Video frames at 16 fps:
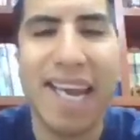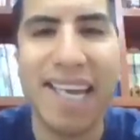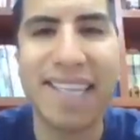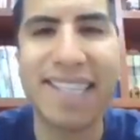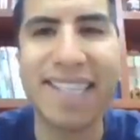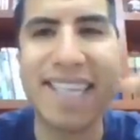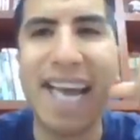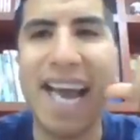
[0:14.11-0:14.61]

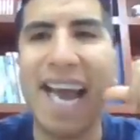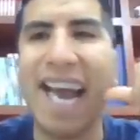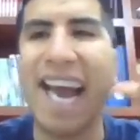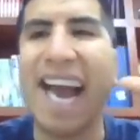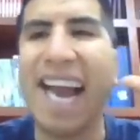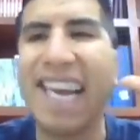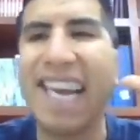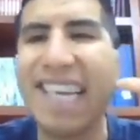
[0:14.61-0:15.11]
esta
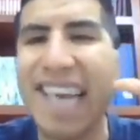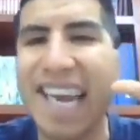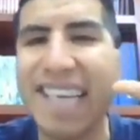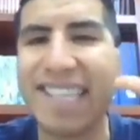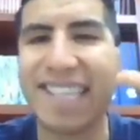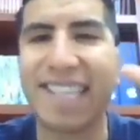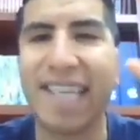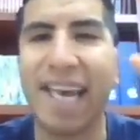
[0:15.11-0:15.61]

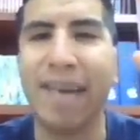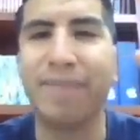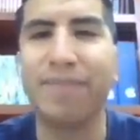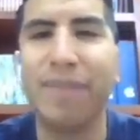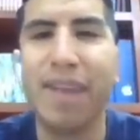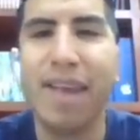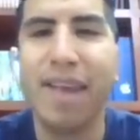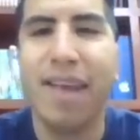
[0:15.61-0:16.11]
alianza,
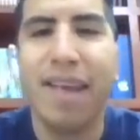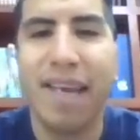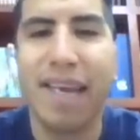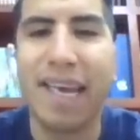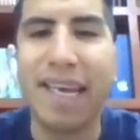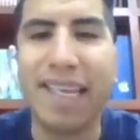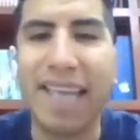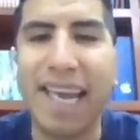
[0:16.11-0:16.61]

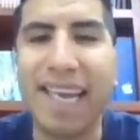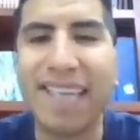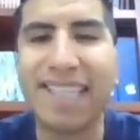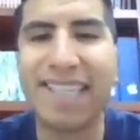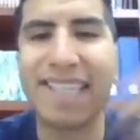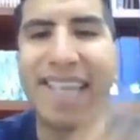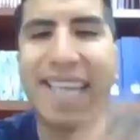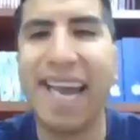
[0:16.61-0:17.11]
eh, de
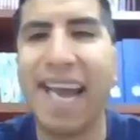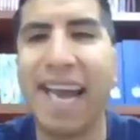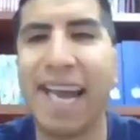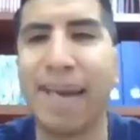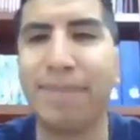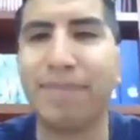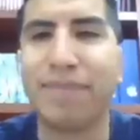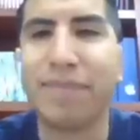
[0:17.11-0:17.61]

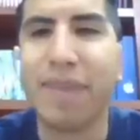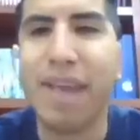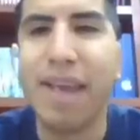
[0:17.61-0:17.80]
esta,